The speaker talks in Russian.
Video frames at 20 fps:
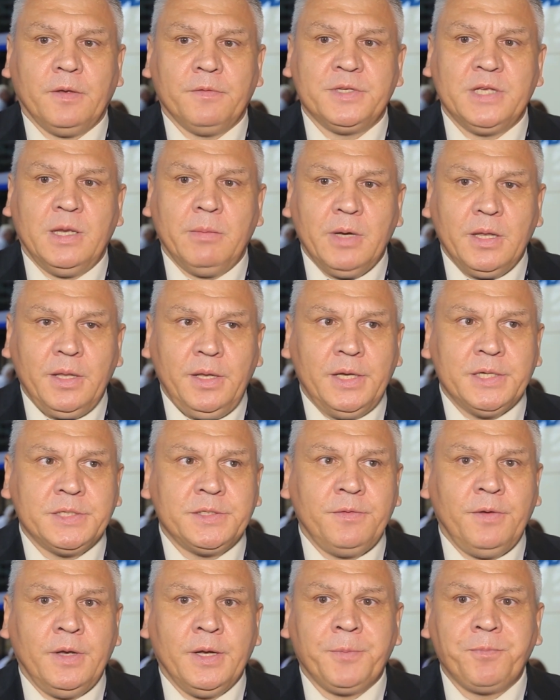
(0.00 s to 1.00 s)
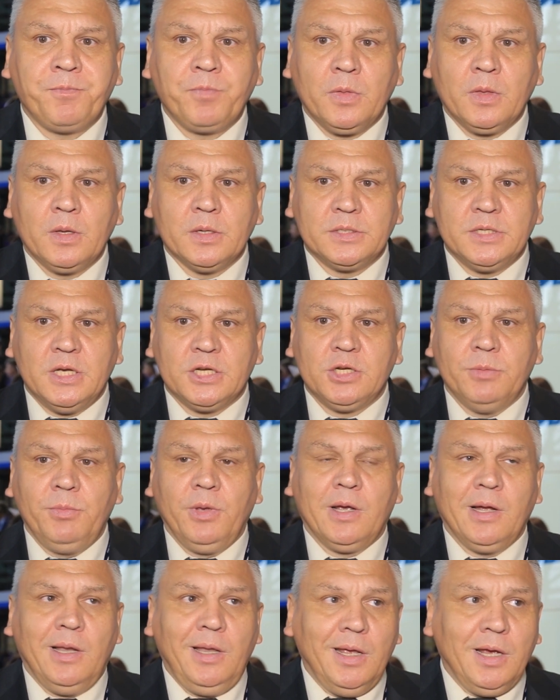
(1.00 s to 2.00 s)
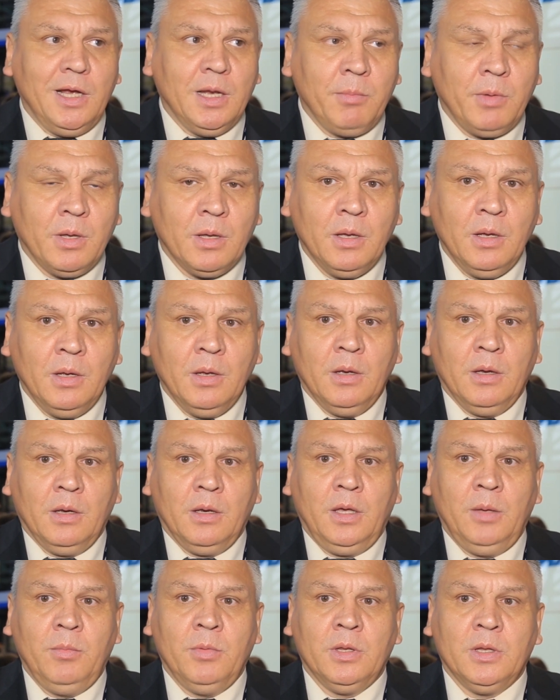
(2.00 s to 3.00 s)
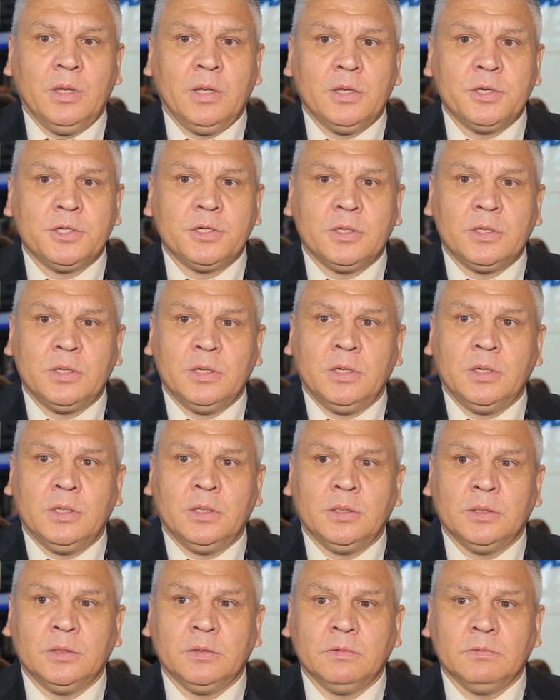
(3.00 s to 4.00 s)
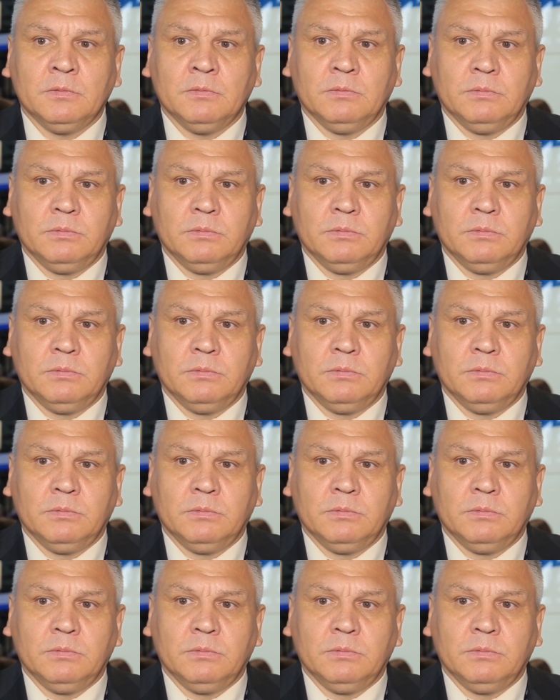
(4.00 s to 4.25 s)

взаимодействие с нашими коллегами именно значит, э,